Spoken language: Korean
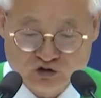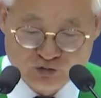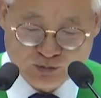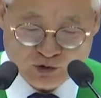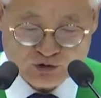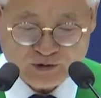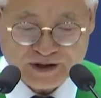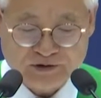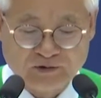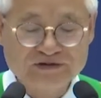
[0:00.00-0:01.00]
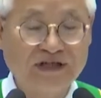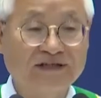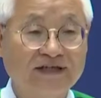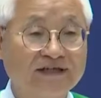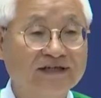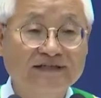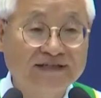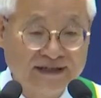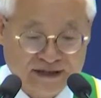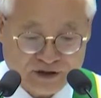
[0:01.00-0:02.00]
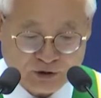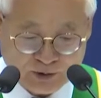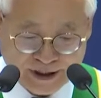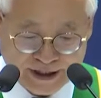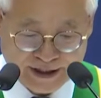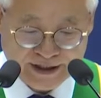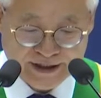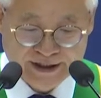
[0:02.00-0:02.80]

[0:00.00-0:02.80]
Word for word: 중보기도의 용사들이 끊이지 않는 교회,